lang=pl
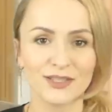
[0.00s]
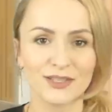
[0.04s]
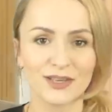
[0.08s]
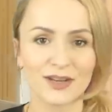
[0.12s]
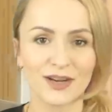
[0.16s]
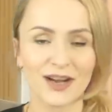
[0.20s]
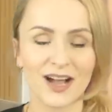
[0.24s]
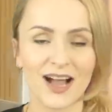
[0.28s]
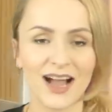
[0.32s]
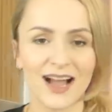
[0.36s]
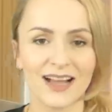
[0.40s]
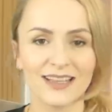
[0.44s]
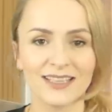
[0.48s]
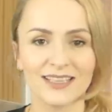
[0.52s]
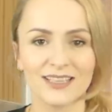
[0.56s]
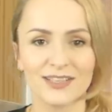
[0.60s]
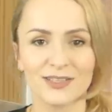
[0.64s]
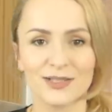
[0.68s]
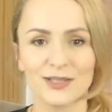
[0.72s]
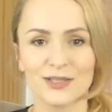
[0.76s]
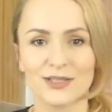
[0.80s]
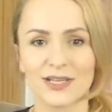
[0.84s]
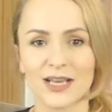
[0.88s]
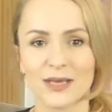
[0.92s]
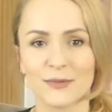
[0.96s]
kochani,
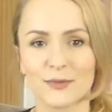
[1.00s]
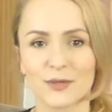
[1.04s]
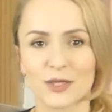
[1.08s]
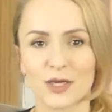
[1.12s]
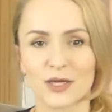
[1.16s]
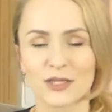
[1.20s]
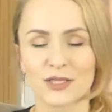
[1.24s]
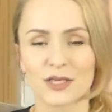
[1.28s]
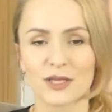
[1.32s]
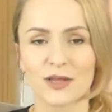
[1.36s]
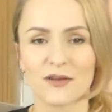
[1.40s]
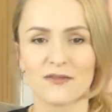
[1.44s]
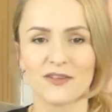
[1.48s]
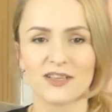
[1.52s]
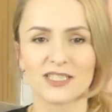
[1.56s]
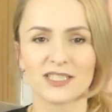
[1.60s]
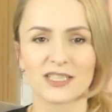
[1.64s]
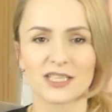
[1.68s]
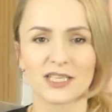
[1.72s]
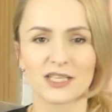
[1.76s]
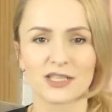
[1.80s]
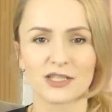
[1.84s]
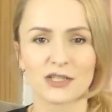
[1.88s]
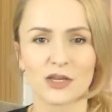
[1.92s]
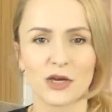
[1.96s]
dzisiaj przychodzę do Was z
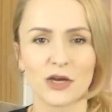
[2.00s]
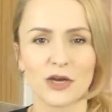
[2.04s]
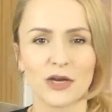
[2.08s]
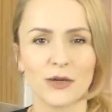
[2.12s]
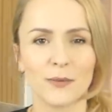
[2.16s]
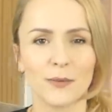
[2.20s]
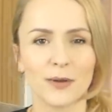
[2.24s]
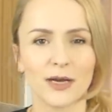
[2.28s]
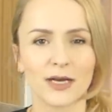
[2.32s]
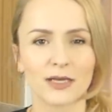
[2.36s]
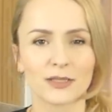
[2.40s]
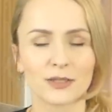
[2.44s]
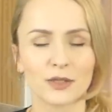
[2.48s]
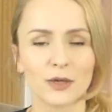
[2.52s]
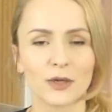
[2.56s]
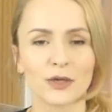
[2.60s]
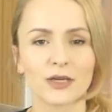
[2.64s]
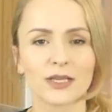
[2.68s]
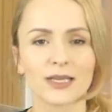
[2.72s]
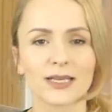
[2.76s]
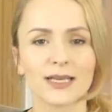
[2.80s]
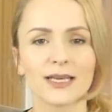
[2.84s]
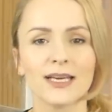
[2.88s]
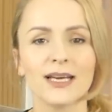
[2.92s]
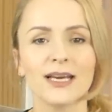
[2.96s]
historią
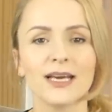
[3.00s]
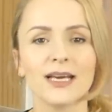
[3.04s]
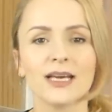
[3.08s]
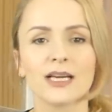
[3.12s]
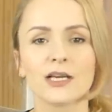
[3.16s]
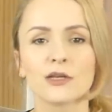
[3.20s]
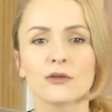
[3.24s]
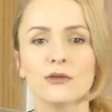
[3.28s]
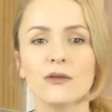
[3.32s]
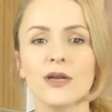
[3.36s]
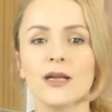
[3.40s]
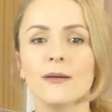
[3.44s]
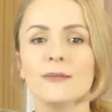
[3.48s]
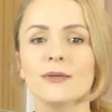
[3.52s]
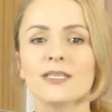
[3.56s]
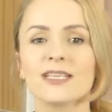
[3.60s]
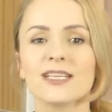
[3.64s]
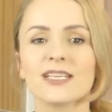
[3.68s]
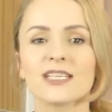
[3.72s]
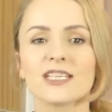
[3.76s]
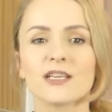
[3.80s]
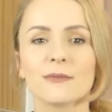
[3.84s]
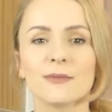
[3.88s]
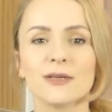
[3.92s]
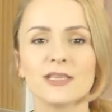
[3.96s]
aktorki, która
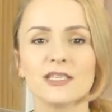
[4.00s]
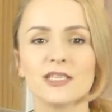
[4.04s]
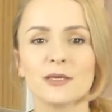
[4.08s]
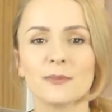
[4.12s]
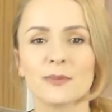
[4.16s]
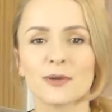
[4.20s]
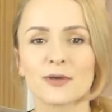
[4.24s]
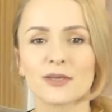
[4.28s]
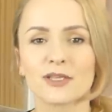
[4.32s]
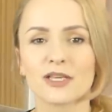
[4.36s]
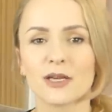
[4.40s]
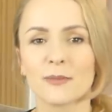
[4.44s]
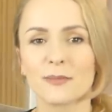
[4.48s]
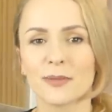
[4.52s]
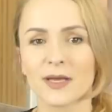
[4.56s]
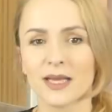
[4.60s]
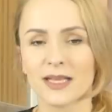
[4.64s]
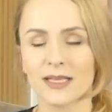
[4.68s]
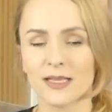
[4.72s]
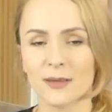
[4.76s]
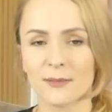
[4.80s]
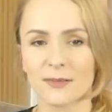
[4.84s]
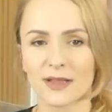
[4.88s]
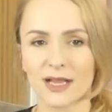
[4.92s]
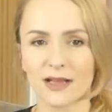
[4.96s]
myślę, że będzie
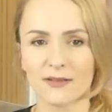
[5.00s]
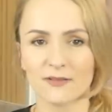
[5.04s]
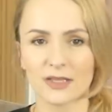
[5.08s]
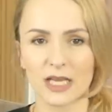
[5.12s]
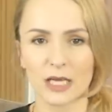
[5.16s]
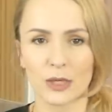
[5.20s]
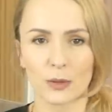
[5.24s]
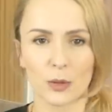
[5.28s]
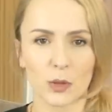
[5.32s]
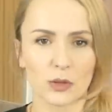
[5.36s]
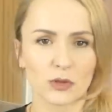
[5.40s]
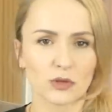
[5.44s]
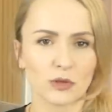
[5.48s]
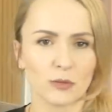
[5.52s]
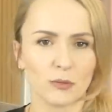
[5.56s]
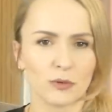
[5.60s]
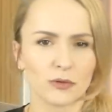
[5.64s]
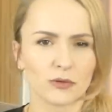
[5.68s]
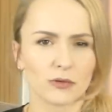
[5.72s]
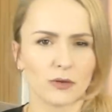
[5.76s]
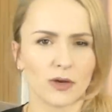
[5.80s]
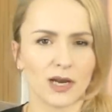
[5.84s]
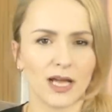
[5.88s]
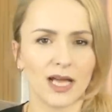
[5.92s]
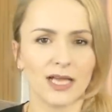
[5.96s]
pokrzepieniem dla wielu osób,
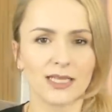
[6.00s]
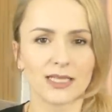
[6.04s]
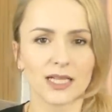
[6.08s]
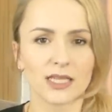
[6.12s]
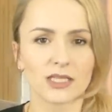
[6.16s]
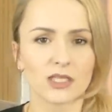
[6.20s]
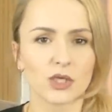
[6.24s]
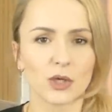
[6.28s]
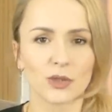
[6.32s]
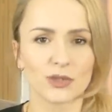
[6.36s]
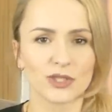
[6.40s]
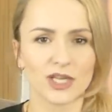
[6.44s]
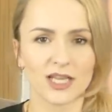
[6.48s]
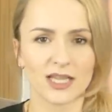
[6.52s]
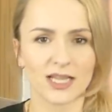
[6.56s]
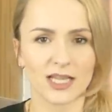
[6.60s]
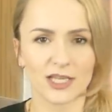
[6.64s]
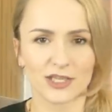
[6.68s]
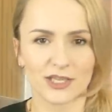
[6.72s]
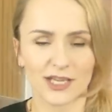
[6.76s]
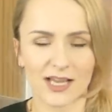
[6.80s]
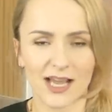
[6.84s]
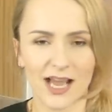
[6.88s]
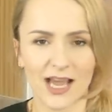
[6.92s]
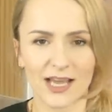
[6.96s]
które na co dzień
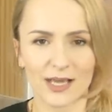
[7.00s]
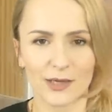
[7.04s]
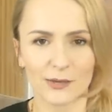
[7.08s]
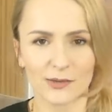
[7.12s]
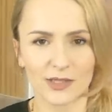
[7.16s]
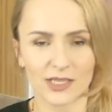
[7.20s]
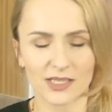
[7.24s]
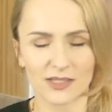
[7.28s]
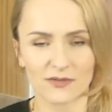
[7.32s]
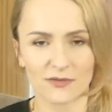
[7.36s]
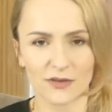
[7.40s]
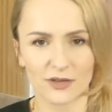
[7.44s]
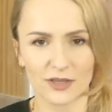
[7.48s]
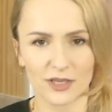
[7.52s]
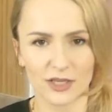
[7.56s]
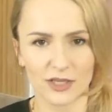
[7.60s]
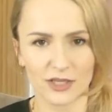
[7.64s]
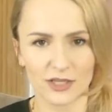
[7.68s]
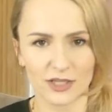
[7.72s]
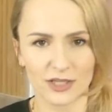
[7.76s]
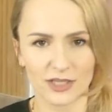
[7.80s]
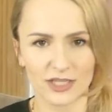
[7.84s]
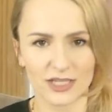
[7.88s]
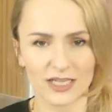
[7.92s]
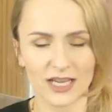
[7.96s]
narzekają na swoje
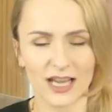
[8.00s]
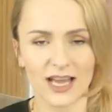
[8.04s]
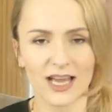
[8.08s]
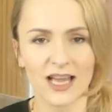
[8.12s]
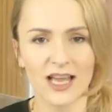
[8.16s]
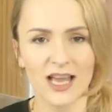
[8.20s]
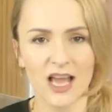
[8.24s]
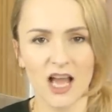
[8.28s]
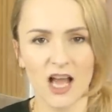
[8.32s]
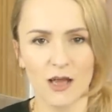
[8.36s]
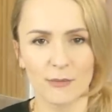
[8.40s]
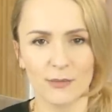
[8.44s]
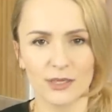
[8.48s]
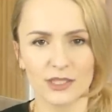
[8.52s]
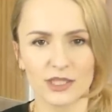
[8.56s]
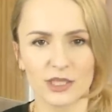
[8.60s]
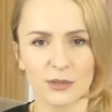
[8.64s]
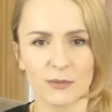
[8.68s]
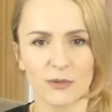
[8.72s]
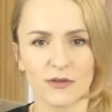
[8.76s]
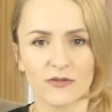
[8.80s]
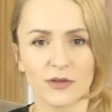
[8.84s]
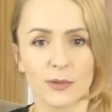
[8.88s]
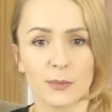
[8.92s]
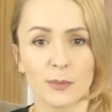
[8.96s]
życie.
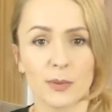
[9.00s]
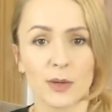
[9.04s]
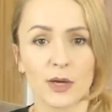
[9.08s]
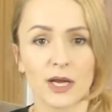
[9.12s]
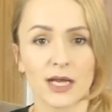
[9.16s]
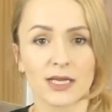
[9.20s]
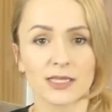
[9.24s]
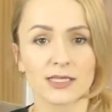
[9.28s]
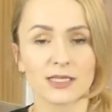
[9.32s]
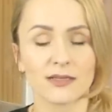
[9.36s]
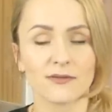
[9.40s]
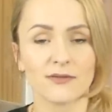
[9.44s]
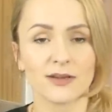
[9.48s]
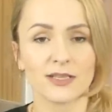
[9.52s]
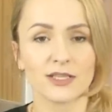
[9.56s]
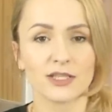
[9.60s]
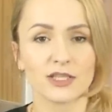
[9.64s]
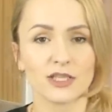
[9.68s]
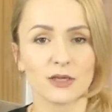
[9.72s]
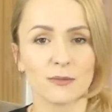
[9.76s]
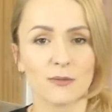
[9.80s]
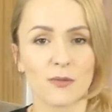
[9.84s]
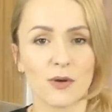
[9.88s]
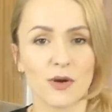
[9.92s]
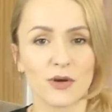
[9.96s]
Będzie bowiem pokazywać,
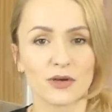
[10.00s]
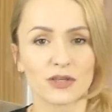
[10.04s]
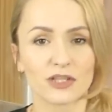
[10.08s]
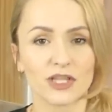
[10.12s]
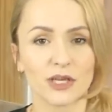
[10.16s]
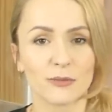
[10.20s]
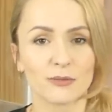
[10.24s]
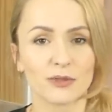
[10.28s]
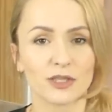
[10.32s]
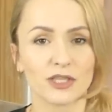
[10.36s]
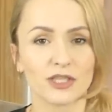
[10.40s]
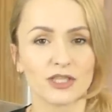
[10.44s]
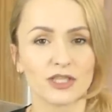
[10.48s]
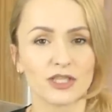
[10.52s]
że można przez